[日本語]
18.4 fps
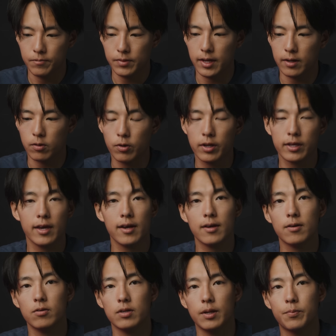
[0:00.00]
で、これ
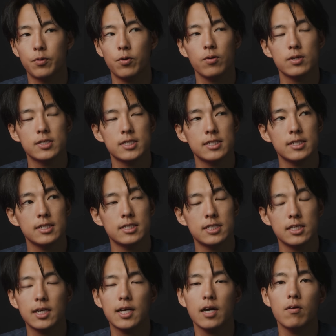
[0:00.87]
結構ね、プロ棋士に
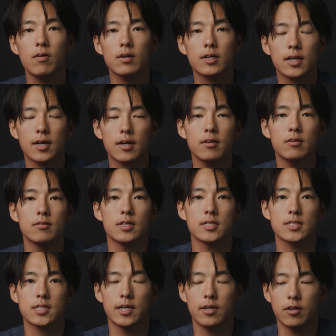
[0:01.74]
時間はかかるんで
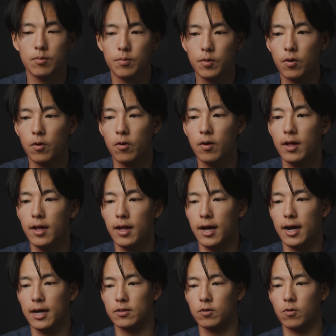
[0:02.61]
すけれども、
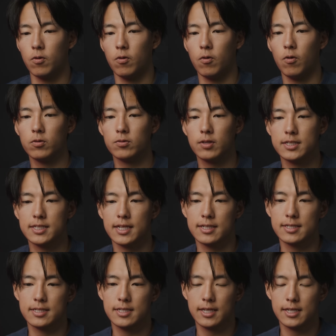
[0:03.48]
あの、本当に
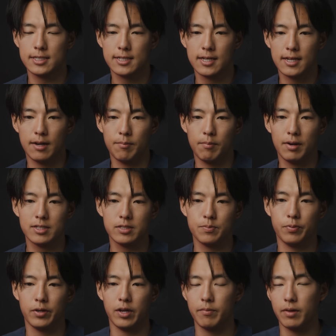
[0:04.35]
撮影したら、まず
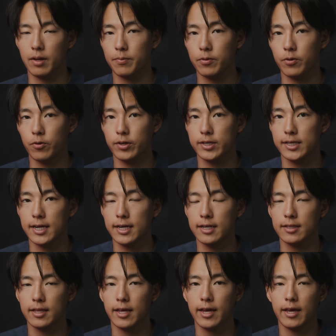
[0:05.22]
プレミアプロを
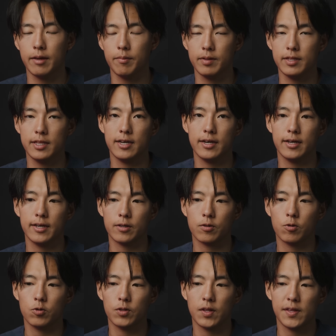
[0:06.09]
開いて、
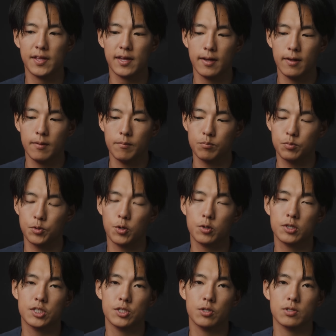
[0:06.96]
メディアエンコーダーでプロ
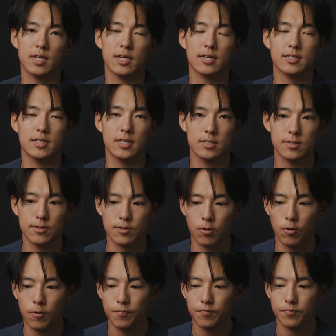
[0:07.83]
棋士を作成する
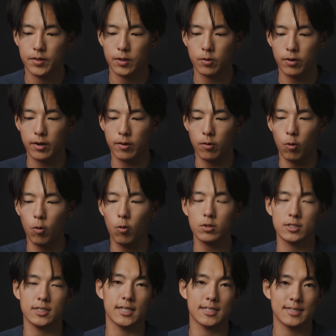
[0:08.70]
と。で、これを放
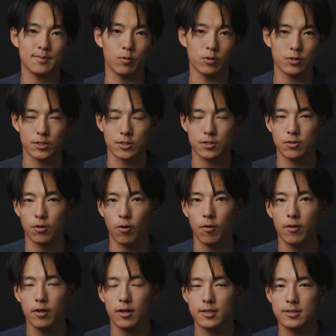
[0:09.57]
置です、もうずっ
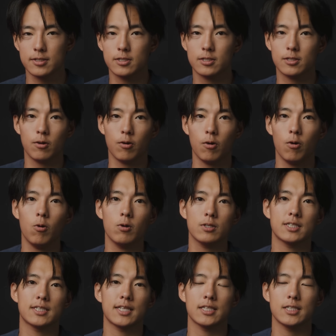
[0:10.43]
と。ずっと放
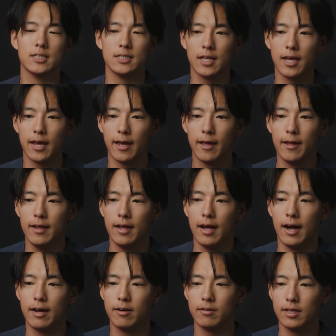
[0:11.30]
置させて、
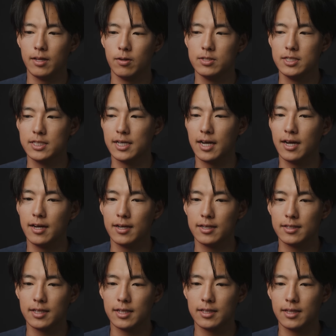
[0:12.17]
ある程度時間
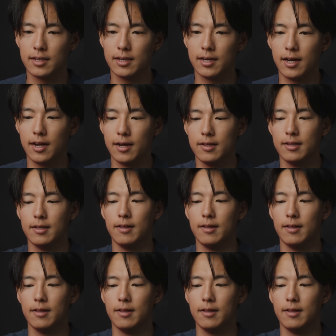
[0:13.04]
が経ってから、